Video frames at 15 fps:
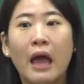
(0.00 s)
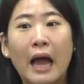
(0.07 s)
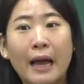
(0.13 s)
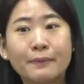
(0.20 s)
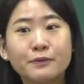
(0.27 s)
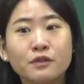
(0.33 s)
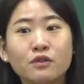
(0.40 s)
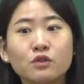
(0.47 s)

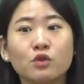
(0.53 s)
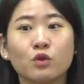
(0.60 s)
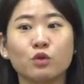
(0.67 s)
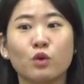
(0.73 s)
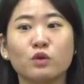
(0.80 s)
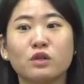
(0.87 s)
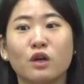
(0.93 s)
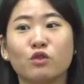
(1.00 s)
앞선
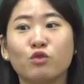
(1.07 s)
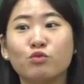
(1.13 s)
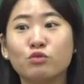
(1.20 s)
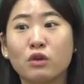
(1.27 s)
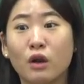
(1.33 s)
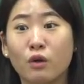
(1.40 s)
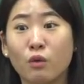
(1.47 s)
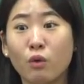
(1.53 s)
전도자의
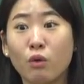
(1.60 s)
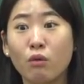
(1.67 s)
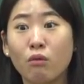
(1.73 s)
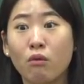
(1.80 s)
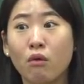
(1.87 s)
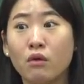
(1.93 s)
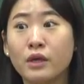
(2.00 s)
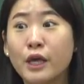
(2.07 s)
눈물 알고
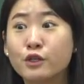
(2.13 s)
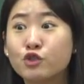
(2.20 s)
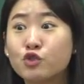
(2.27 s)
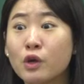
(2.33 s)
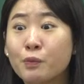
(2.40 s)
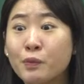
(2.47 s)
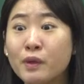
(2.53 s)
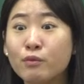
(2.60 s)

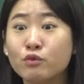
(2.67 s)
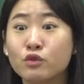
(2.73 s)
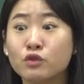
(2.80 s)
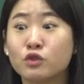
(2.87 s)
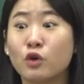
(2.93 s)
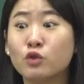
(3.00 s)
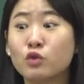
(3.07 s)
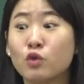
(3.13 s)
예수의 피 묻은
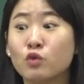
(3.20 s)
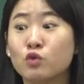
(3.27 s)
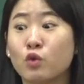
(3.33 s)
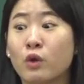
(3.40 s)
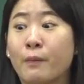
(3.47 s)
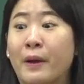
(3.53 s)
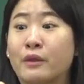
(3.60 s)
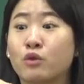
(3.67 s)
전도
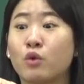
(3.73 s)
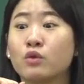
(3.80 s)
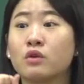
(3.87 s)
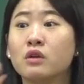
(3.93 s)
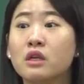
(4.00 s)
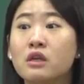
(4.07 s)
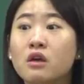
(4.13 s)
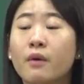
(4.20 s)
운동의
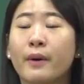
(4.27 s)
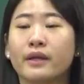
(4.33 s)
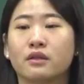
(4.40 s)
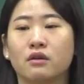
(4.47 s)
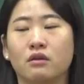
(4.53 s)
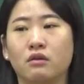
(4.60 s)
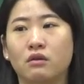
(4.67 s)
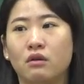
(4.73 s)
바톤을
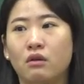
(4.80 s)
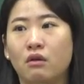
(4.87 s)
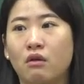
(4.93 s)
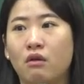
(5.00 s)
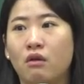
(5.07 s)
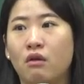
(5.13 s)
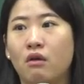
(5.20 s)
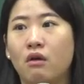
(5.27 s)
이어받을
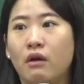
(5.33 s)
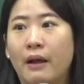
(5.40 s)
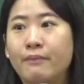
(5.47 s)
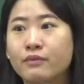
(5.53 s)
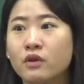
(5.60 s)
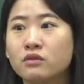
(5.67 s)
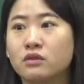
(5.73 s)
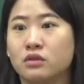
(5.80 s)

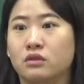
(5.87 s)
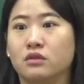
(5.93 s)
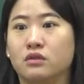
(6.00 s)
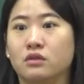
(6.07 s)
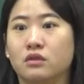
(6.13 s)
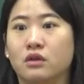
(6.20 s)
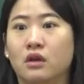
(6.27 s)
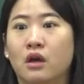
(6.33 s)
랩넌트들
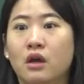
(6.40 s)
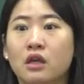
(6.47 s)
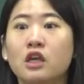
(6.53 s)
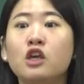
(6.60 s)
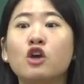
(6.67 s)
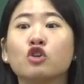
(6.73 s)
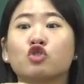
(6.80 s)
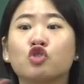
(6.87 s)

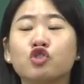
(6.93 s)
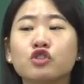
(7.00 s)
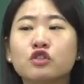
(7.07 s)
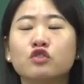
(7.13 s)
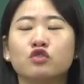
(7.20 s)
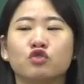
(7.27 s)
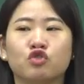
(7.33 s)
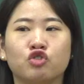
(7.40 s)

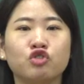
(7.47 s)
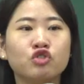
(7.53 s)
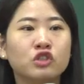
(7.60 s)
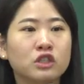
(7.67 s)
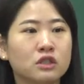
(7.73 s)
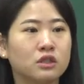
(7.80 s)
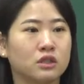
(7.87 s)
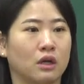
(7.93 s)
이어주는
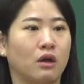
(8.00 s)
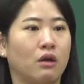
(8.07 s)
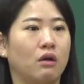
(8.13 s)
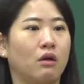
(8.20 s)
중직자